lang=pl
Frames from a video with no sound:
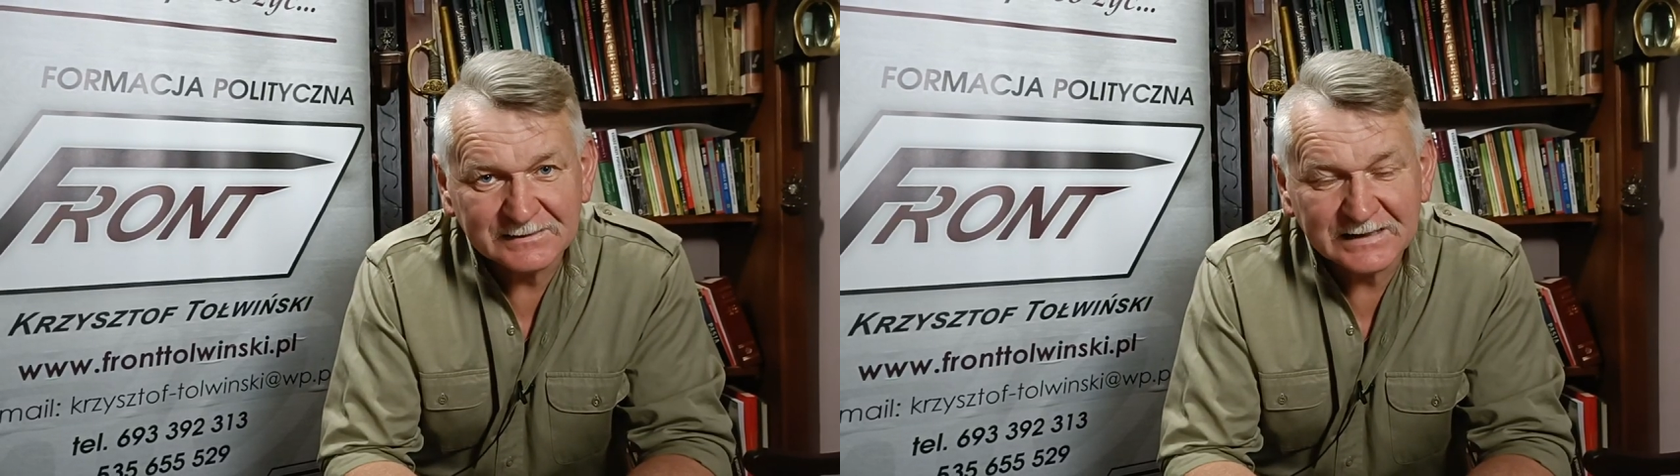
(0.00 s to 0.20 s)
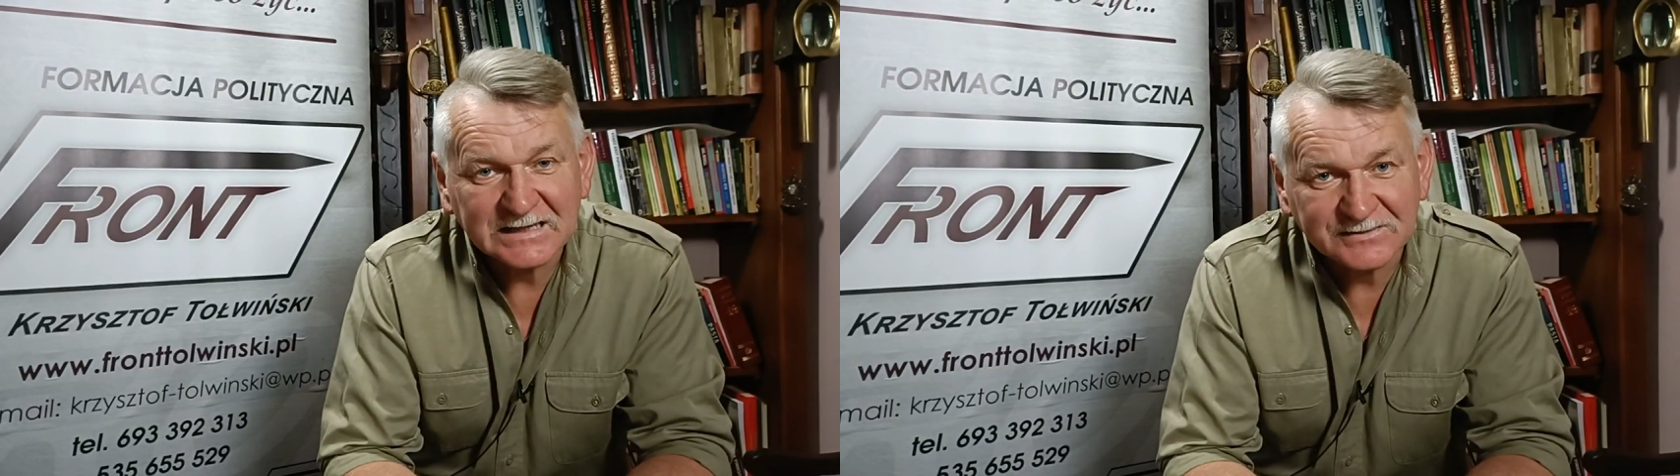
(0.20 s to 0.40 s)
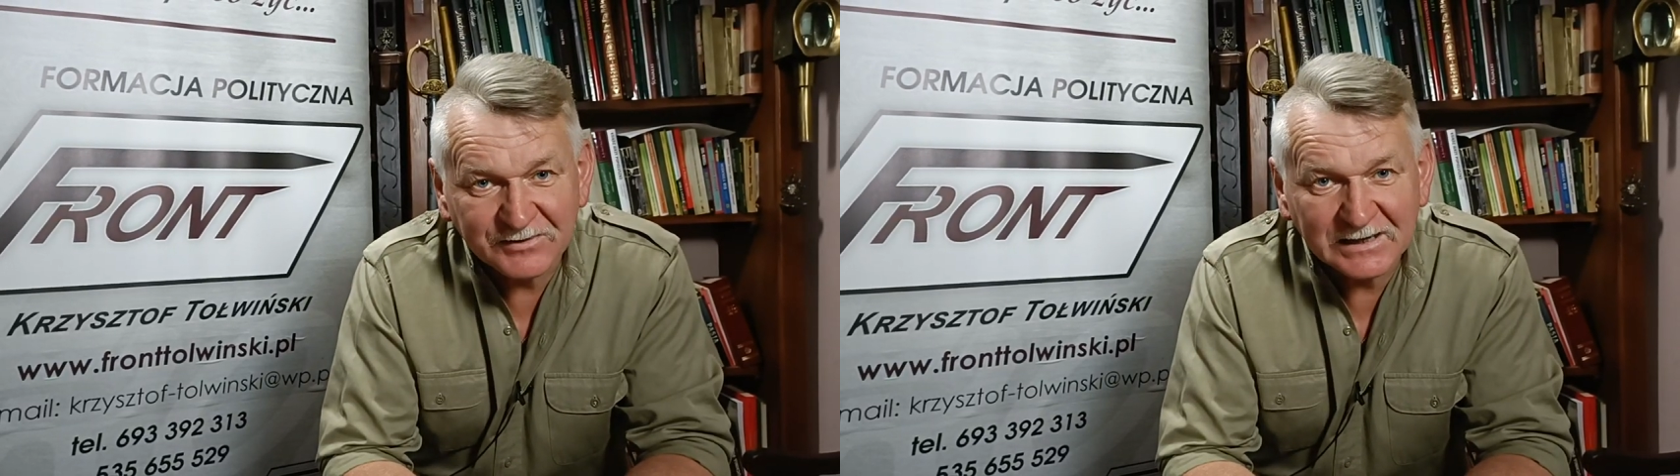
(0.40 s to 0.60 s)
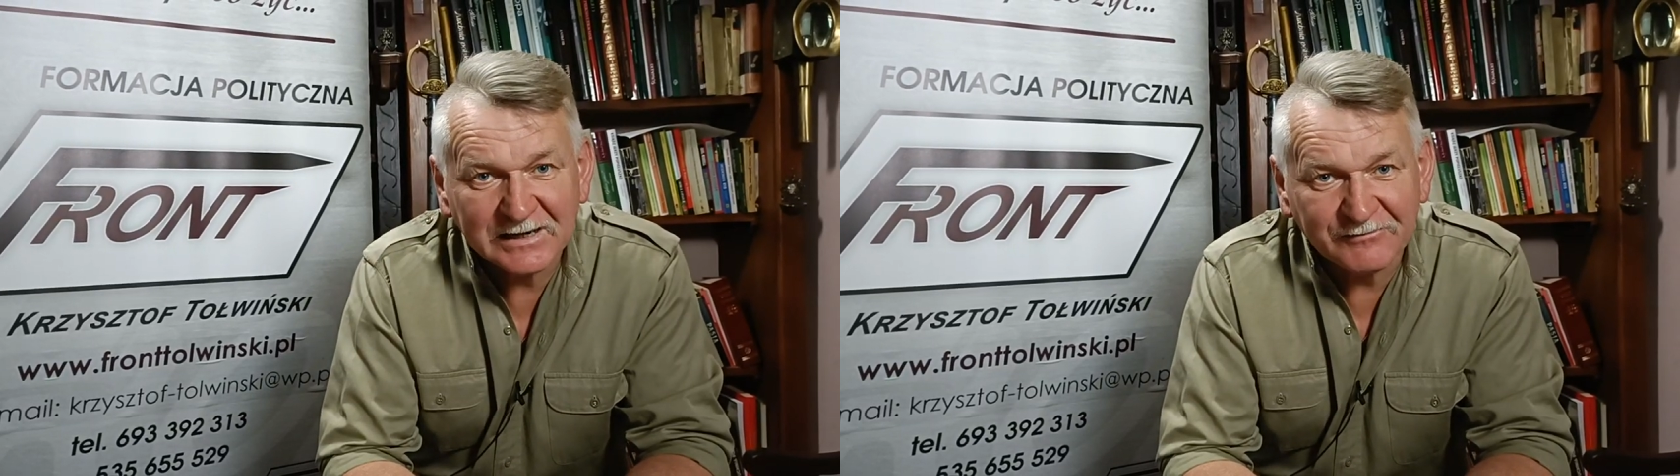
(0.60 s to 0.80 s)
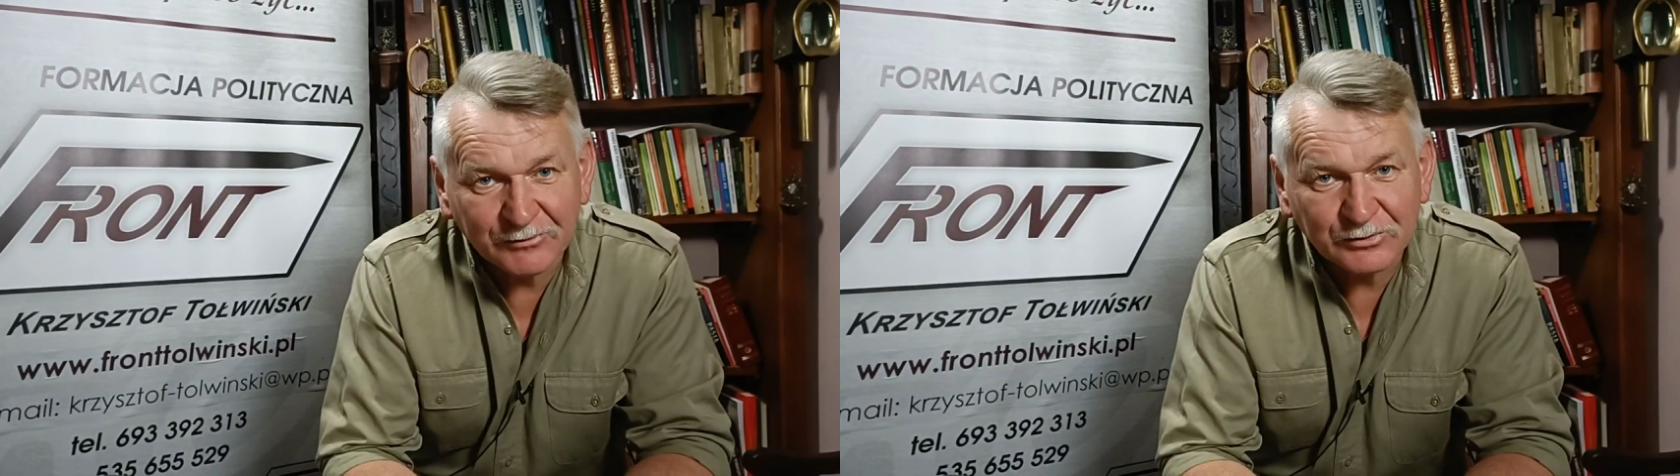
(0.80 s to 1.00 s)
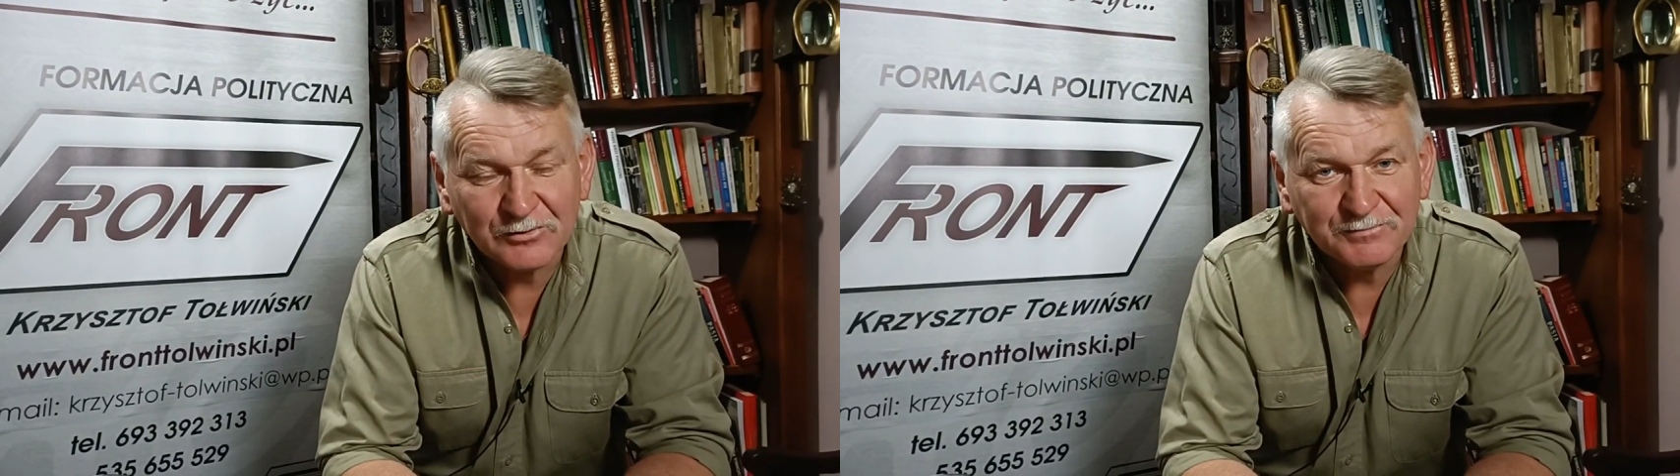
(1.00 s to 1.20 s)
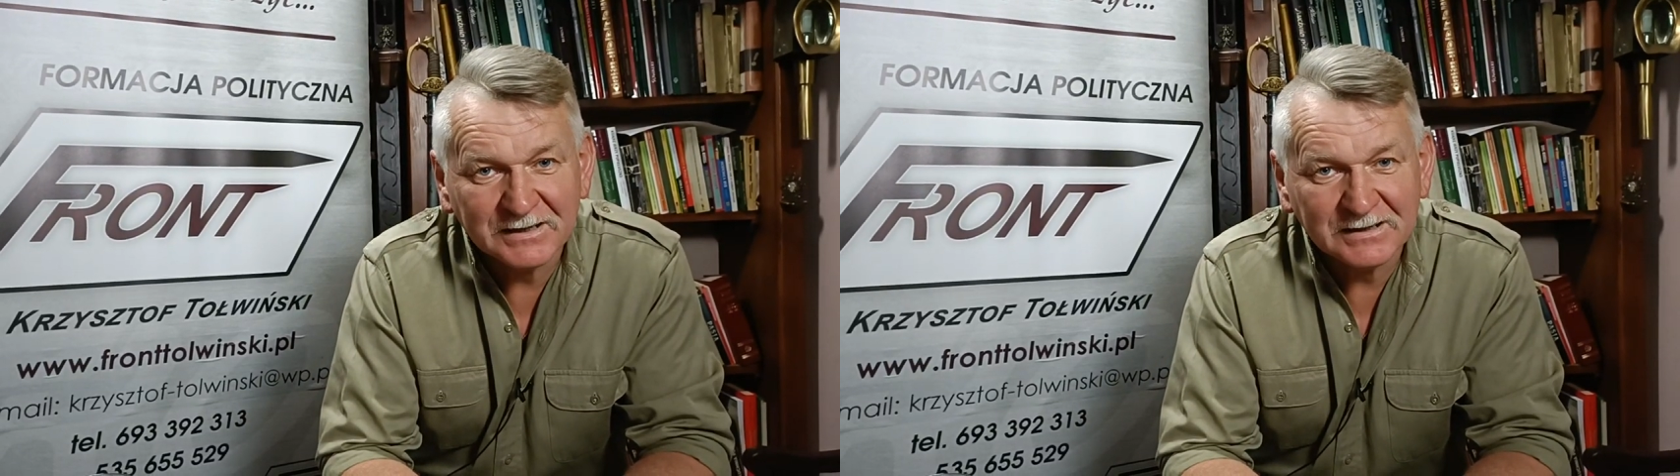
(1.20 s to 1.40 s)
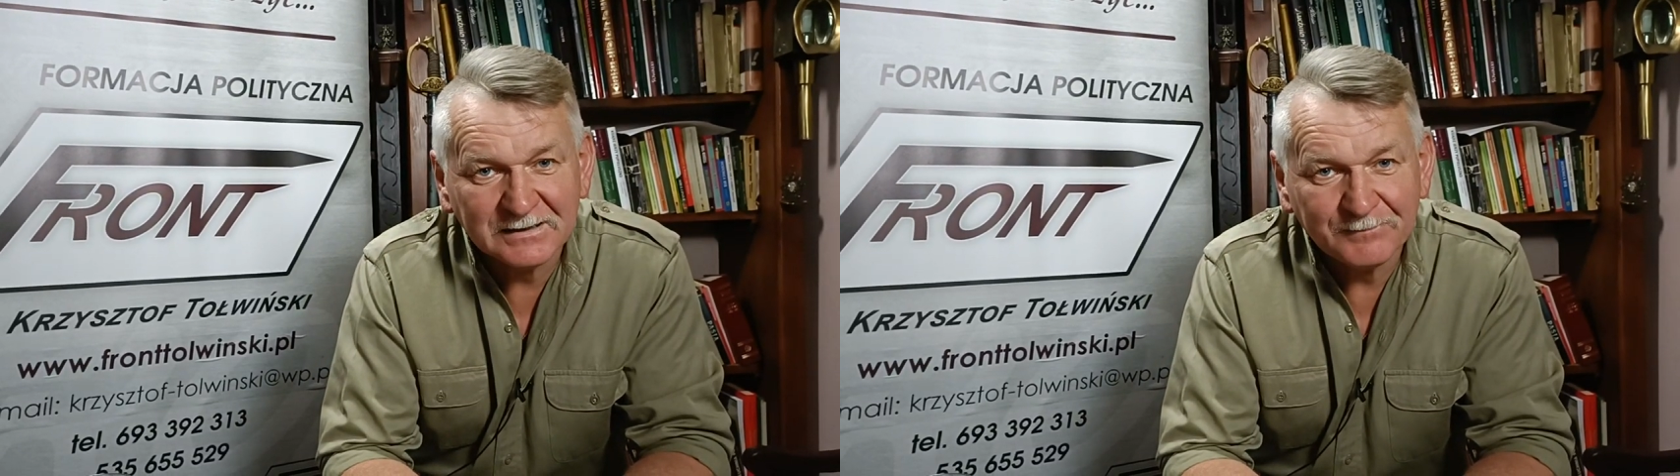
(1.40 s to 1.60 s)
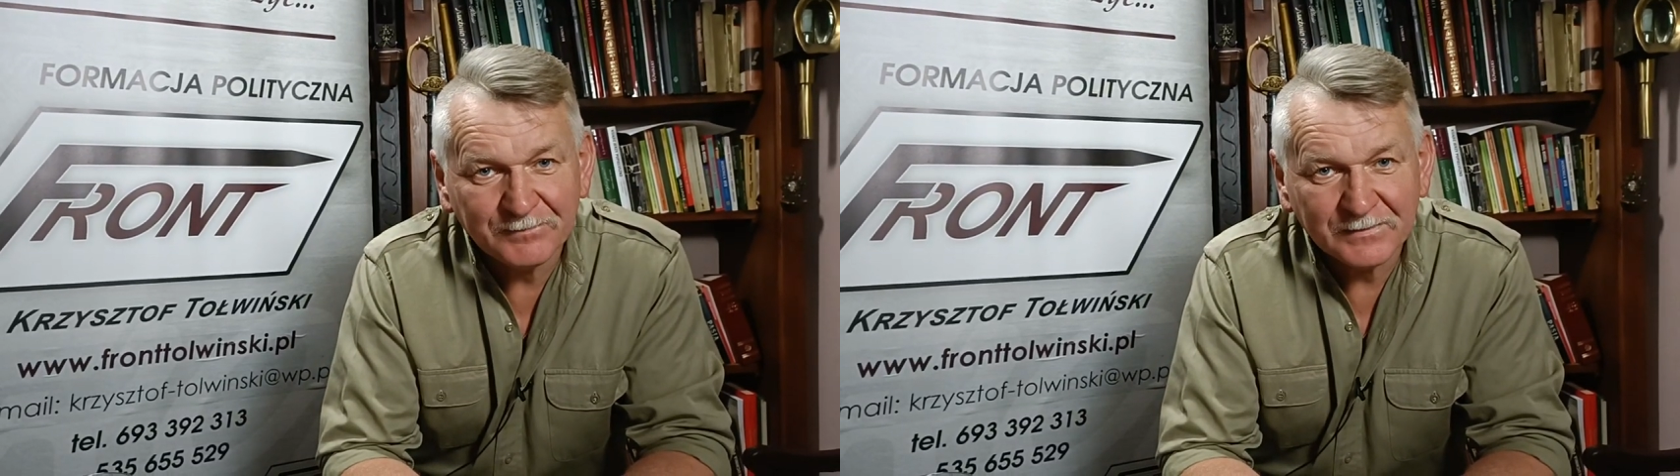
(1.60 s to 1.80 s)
jak zwykle w Europie